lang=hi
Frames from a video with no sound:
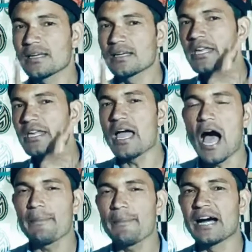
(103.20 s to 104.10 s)
सभी
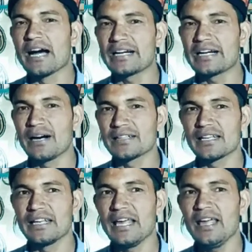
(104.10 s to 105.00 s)
आप गांठ
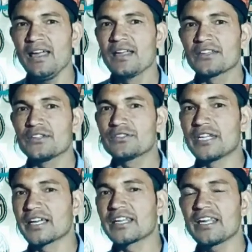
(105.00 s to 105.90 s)
बांध ले कि
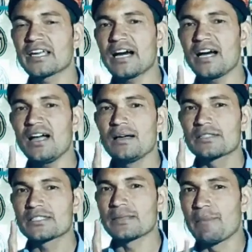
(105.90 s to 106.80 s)
तिरंगे का
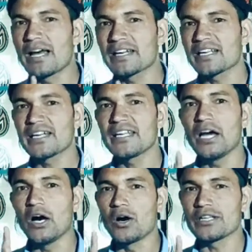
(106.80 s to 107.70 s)
सम्मान
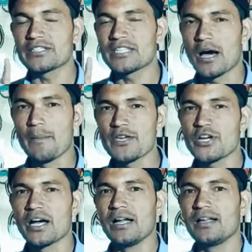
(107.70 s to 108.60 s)
करिए और इसे
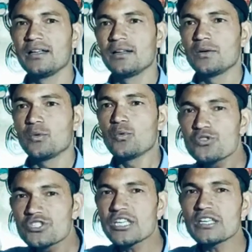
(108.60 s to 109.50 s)
हमेशा
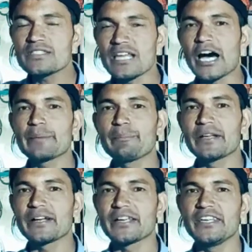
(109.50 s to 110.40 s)
ऊंचे स्थान
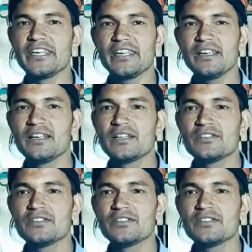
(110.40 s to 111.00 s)
पे रखिए